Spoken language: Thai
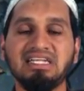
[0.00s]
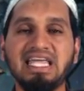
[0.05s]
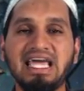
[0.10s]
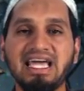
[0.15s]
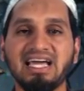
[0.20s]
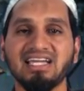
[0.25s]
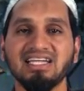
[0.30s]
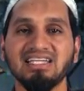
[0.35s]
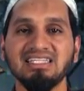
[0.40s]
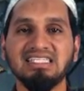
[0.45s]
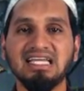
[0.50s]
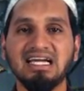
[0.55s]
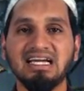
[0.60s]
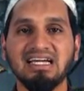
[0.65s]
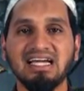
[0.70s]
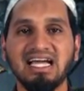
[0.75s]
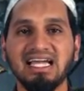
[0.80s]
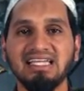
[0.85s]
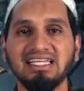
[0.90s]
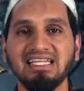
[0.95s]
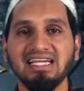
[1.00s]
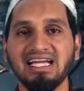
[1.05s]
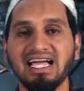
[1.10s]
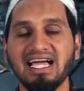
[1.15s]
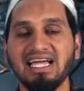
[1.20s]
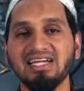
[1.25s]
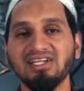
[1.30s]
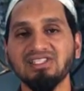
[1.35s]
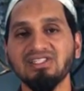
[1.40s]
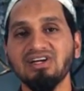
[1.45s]
เด็กยังไงยัง
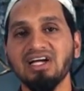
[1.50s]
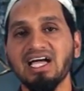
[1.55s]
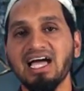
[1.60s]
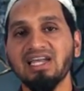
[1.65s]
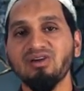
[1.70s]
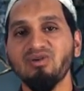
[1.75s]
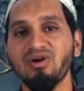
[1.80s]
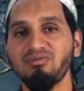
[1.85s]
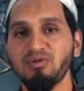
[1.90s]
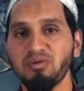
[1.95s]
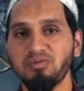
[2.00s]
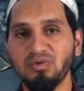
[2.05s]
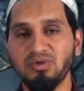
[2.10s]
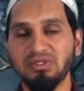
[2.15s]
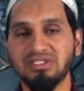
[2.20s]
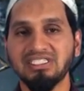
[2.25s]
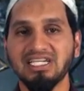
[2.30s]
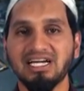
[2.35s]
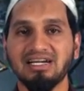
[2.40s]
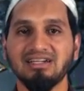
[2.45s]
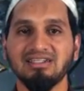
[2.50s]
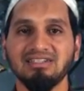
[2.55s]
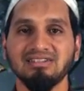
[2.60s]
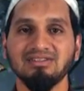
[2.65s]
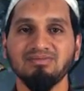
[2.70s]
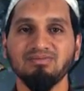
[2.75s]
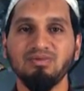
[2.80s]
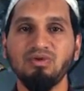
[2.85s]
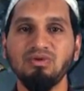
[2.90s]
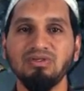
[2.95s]
ไงก็ต้องการความอบอุ่นจาก
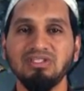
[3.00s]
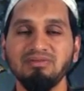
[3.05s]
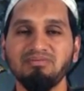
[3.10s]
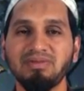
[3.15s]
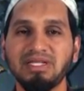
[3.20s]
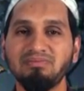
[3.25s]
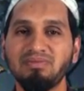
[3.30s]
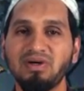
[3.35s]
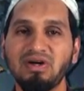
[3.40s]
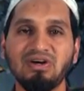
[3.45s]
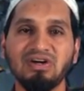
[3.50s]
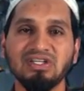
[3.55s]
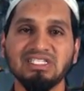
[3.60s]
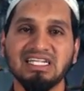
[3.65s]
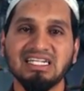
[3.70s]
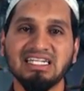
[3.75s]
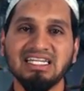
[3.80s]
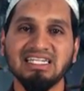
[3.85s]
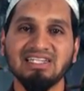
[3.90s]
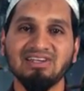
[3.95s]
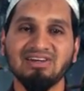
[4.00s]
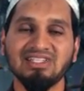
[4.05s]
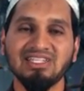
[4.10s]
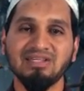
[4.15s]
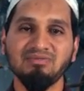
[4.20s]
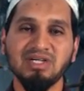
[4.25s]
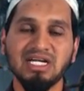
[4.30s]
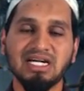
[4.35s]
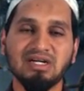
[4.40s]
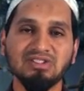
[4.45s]
ผู้ที่เป็นพ่ออย่างแน่นอนใน
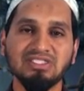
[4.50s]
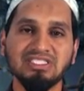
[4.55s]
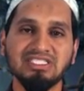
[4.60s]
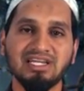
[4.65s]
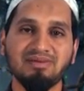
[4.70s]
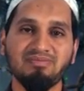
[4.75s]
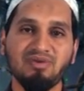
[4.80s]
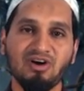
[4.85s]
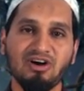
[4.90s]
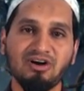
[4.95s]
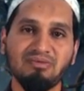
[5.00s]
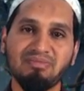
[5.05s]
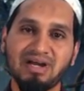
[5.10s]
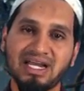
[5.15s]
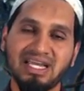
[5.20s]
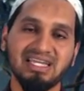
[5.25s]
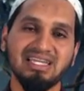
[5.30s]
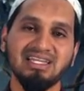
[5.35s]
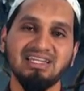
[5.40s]
เมื่อเขาเสียพ่อไป